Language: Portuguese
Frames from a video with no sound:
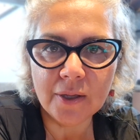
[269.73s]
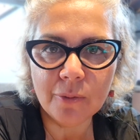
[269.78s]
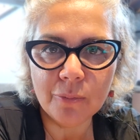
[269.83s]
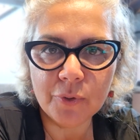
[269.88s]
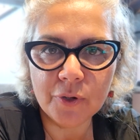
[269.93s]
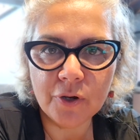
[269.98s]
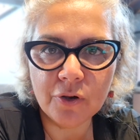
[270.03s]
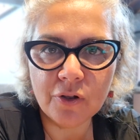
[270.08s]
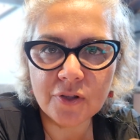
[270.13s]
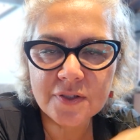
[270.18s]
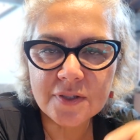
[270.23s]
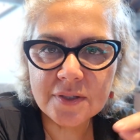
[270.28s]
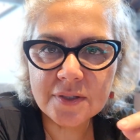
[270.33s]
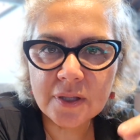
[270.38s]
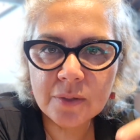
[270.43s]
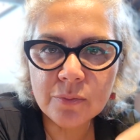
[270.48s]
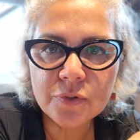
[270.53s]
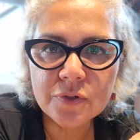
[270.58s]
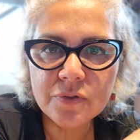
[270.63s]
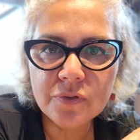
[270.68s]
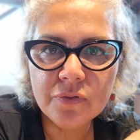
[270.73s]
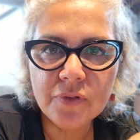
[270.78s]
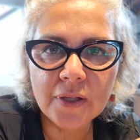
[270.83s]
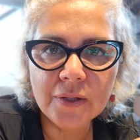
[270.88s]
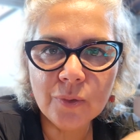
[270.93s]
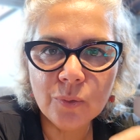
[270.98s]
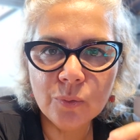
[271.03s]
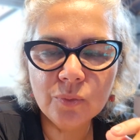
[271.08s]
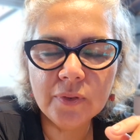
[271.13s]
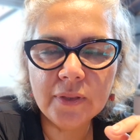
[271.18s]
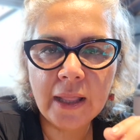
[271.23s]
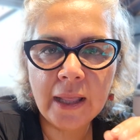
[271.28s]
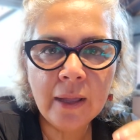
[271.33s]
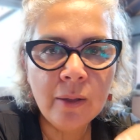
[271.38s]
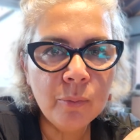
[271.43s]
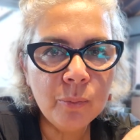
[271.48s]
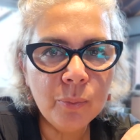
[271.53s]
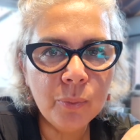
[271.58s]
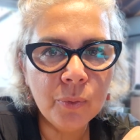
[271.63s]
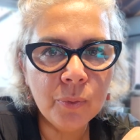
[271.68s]
porque nós estamos vivendo um
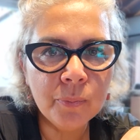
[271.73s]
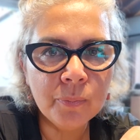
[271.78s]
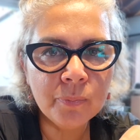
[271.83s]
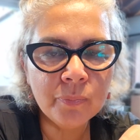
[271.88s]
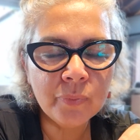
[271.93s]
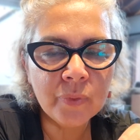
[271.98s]
tempo